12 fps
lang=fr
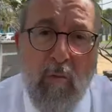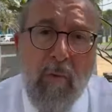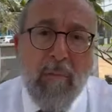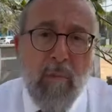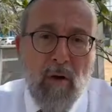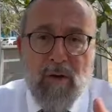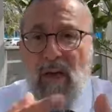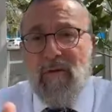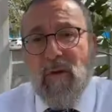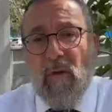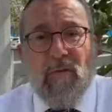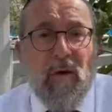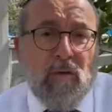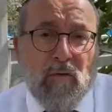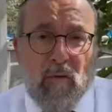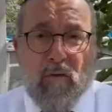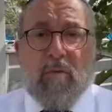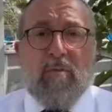et que maman qui avait le
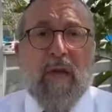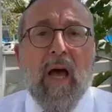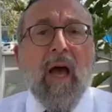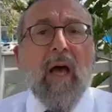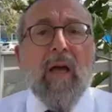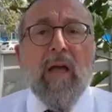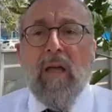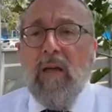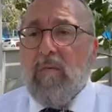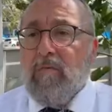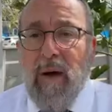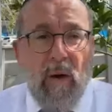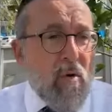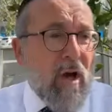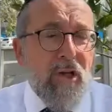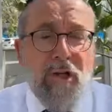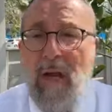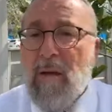ventre bien
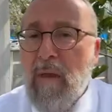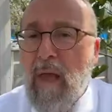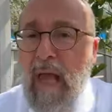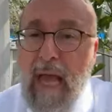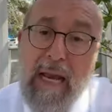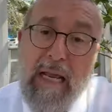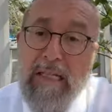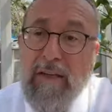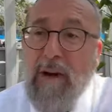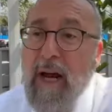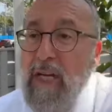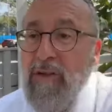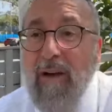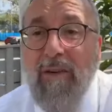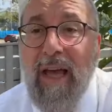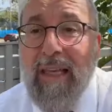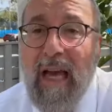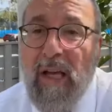Baruch Hashem, elle a dit voilà, je
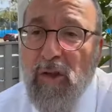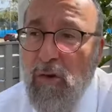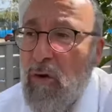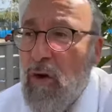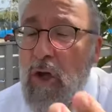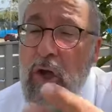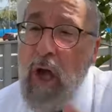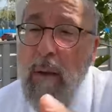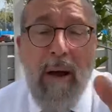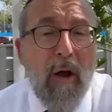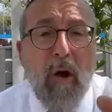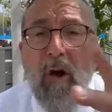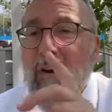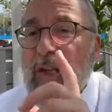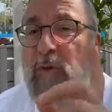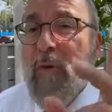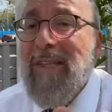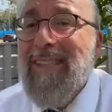vais avoir un garçon, eh bien alors
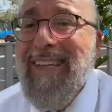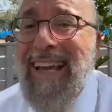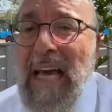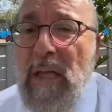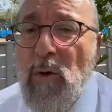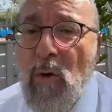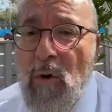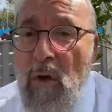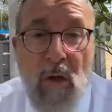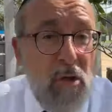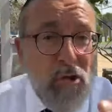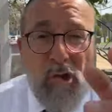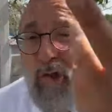on va choisir un nom.